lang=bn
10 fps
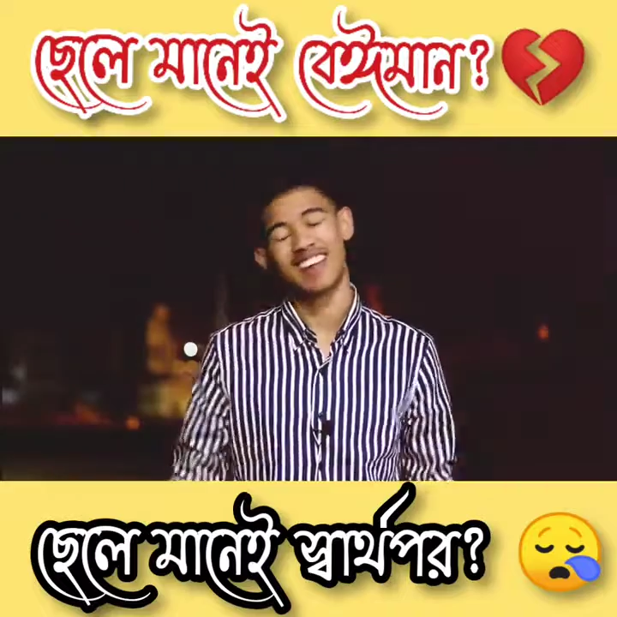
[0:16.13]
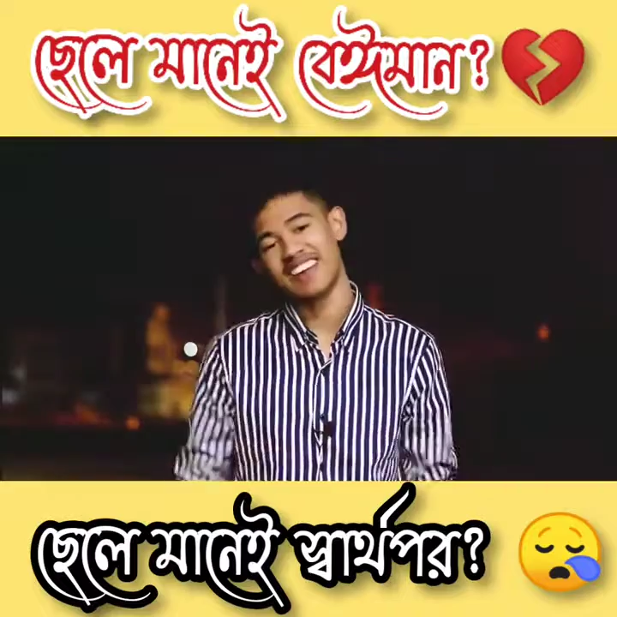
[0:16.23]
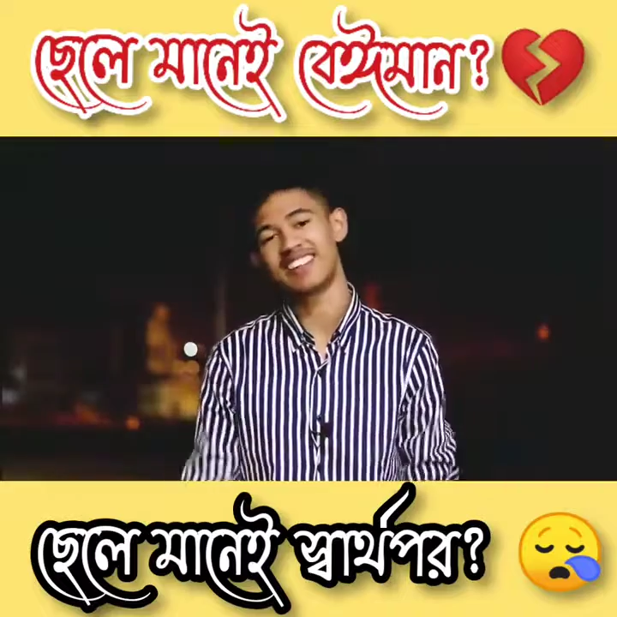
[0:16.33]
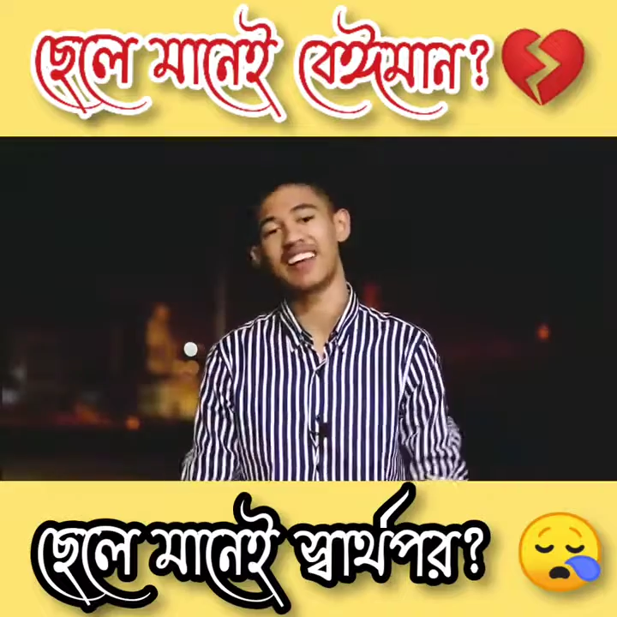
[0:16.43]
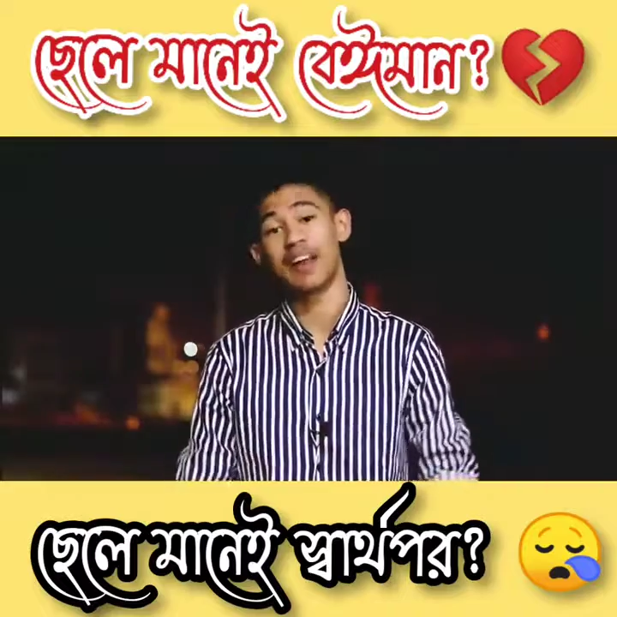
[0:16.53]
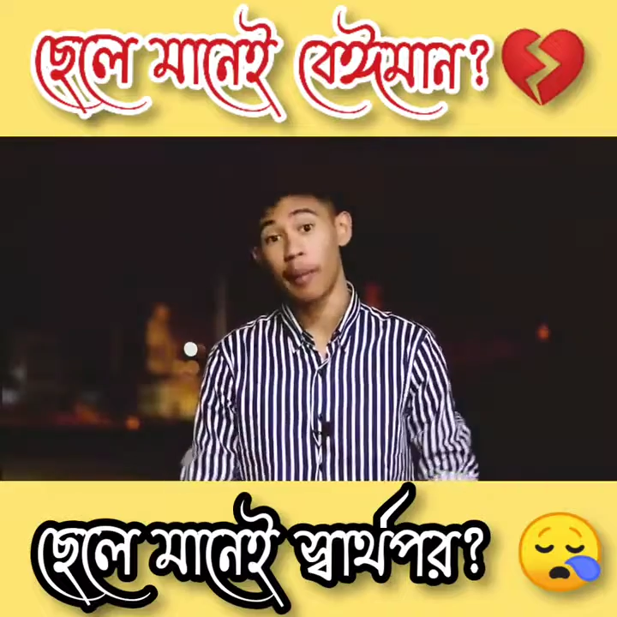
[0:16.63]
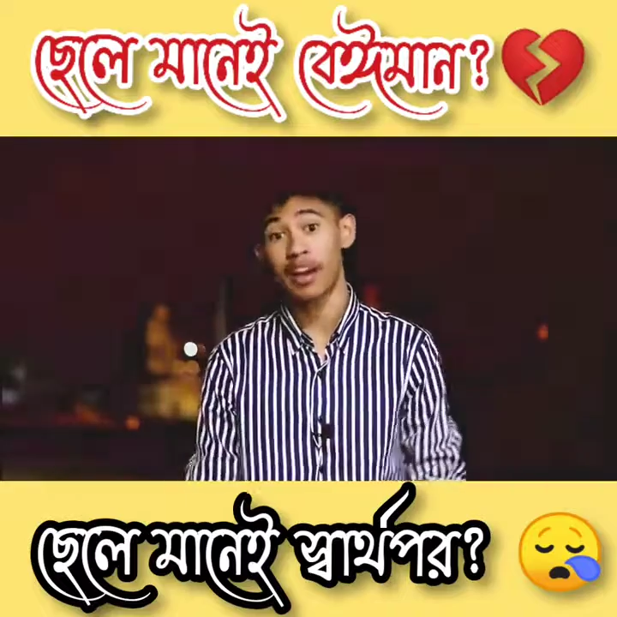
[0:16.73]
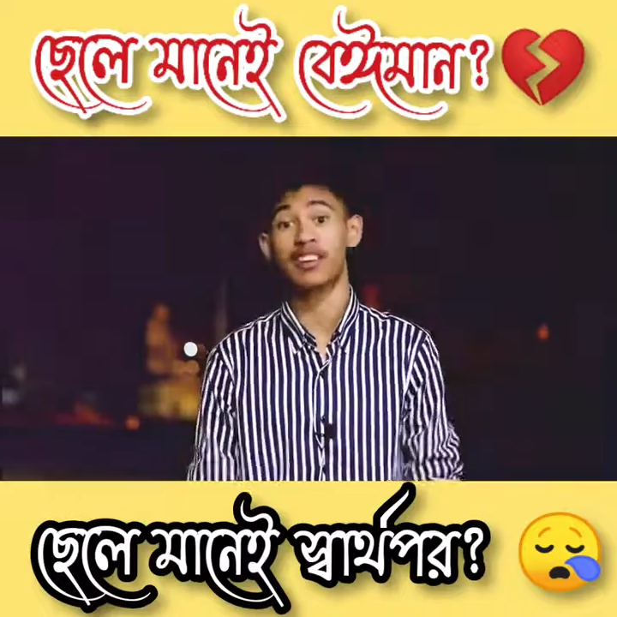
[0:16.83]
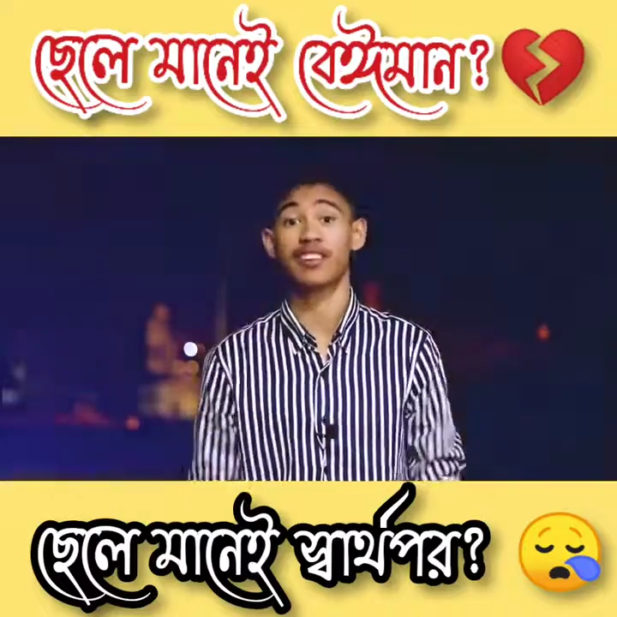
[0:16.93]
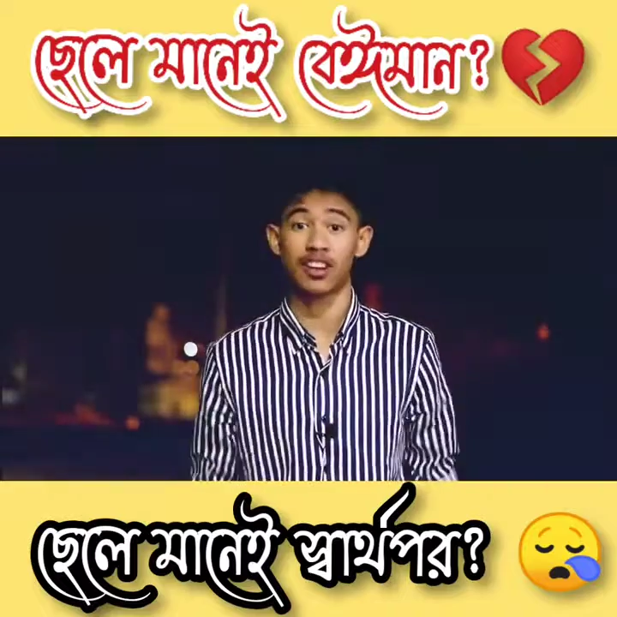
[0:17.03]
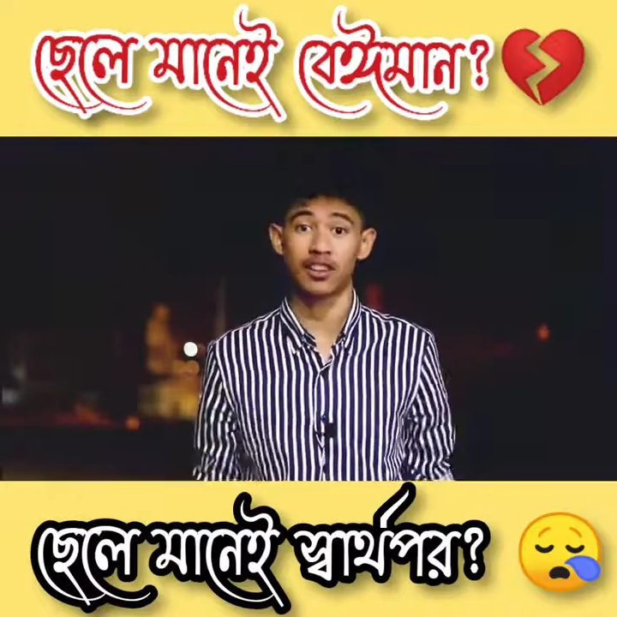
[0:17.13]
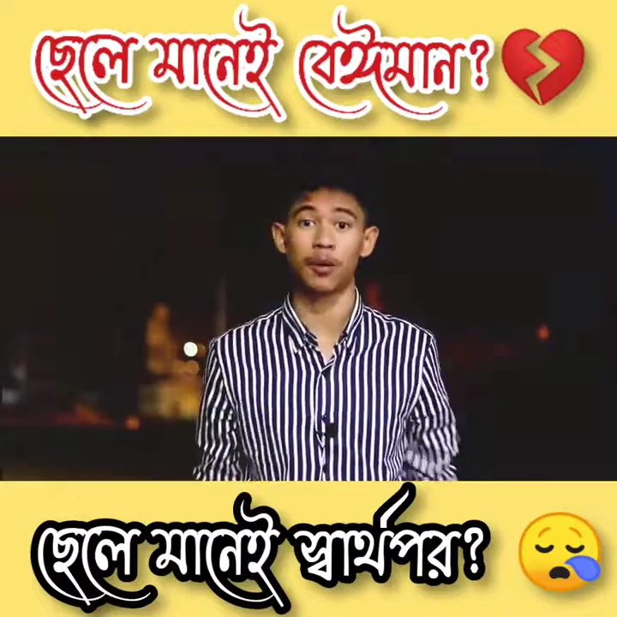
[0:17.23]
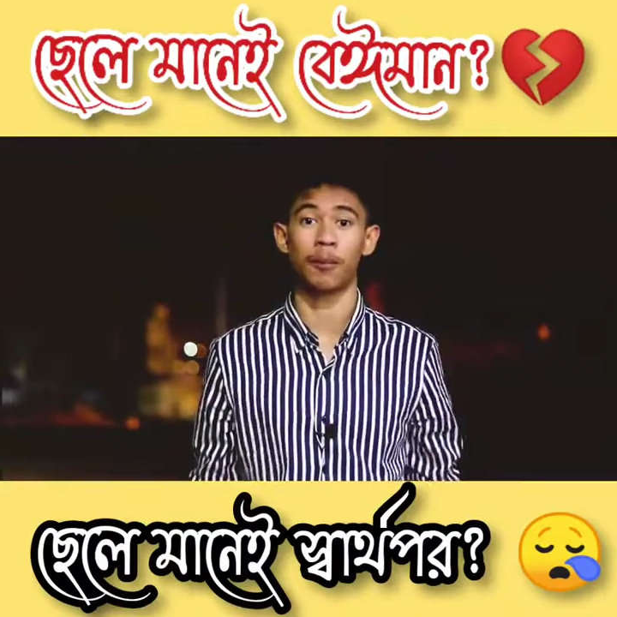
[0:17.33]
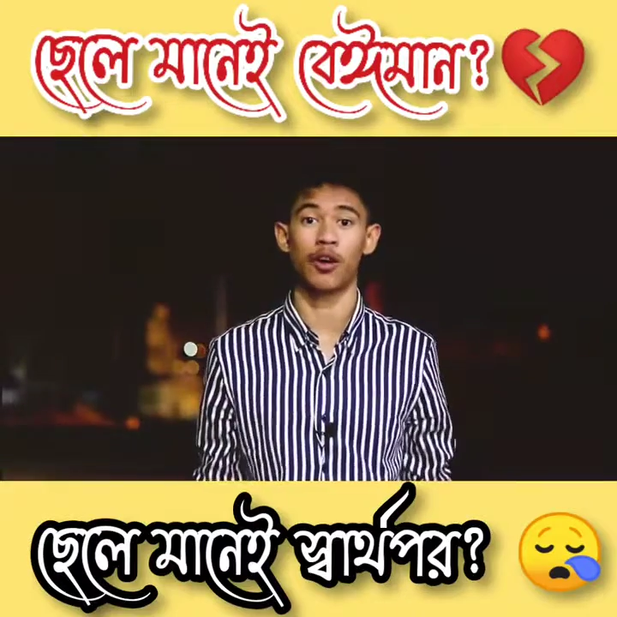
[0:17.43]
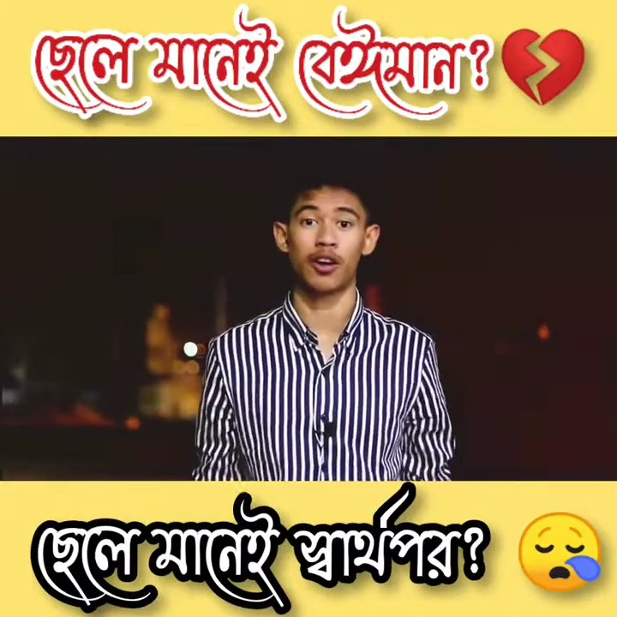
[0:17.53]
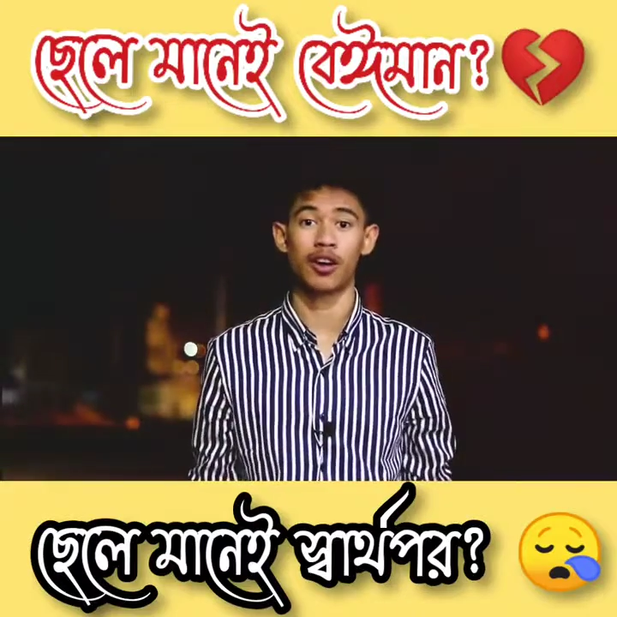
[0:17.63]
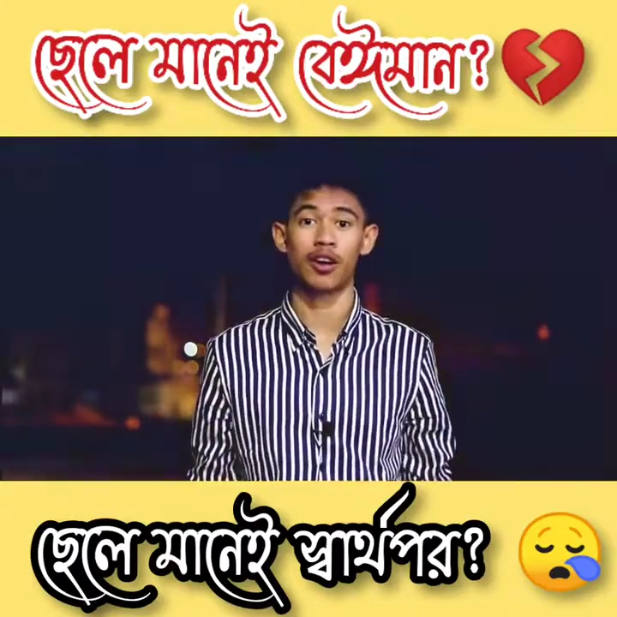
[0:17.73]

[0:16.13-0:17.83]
তাই ছেলে মানেই স্বার্থপর